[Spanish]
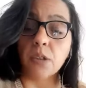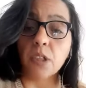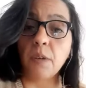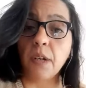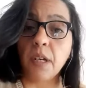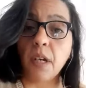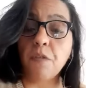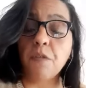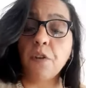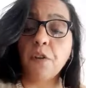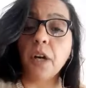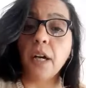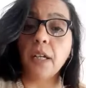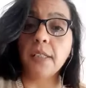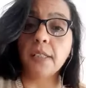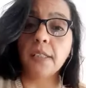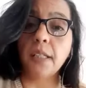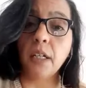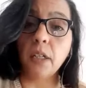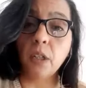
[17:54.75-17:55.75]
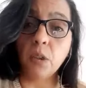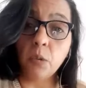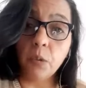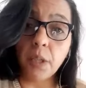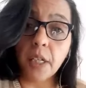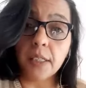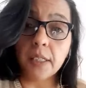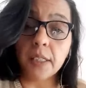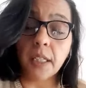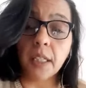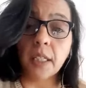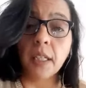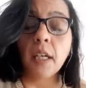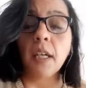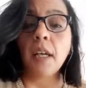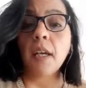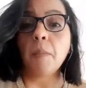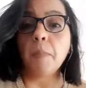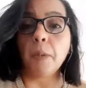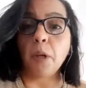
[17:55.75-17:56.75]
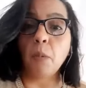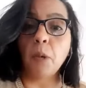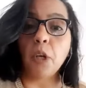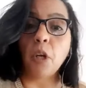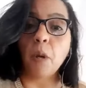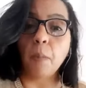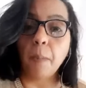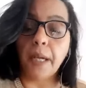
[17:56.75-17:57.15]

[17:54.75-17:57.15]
Se van a focalizar en una, sí, pero bueno,